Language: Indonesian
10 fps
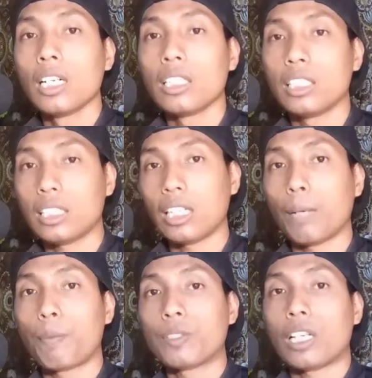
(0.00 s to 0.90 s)
eh, Jika
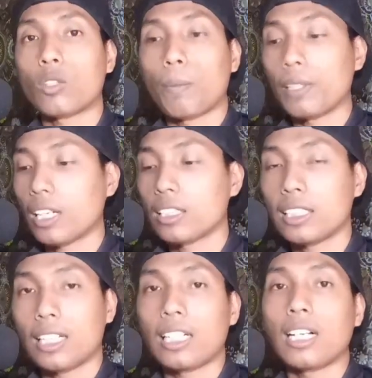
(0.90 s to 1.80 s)
di satu
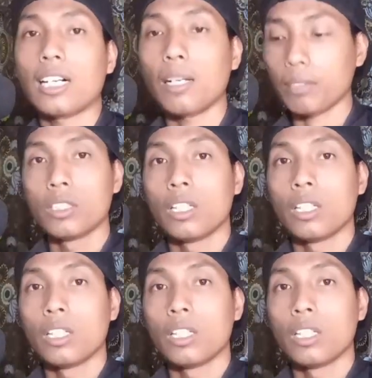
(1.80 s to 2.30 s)
aplikasi kalian gagal